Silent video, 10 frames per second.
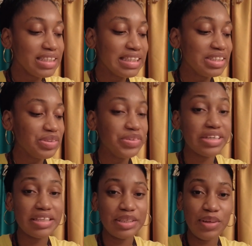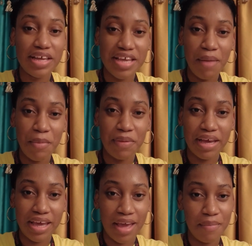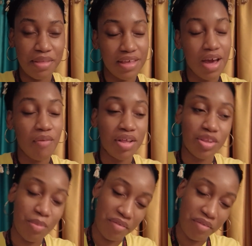dentro de un ratito le llamo para que ella me diga cuánto